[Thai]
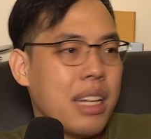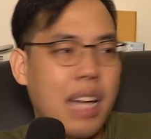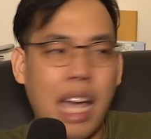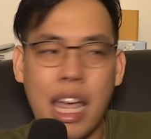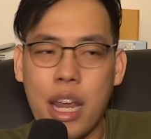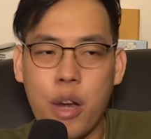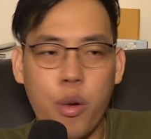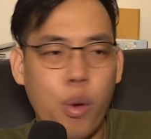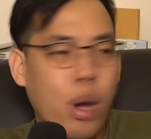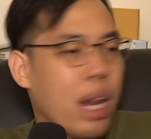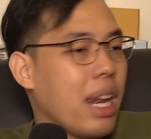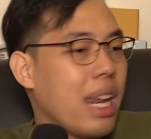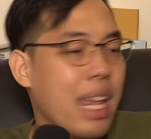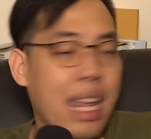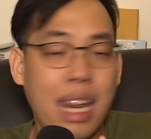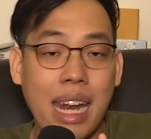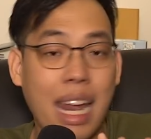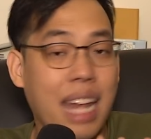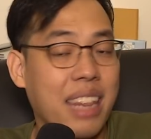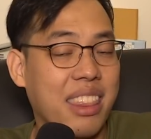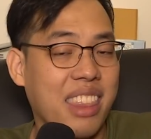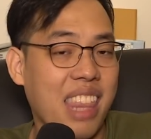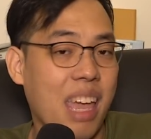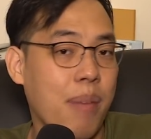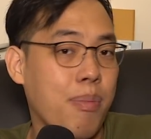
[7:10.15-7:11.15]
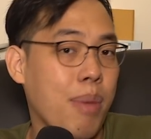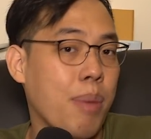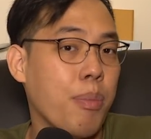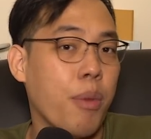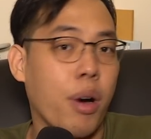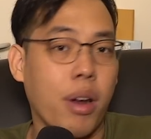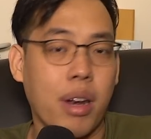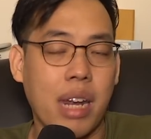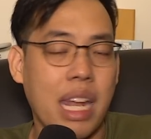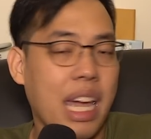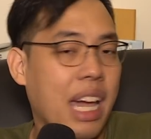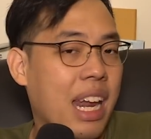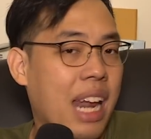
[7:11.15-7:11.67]
ไอ้นู่นนี่นั่นเต็มไปหม
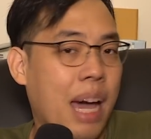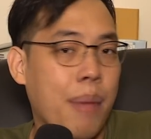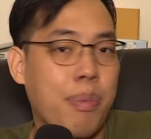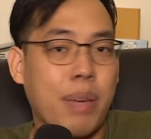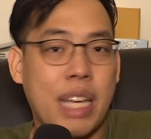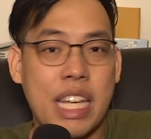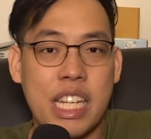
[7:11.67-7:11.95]
ดเลยครับ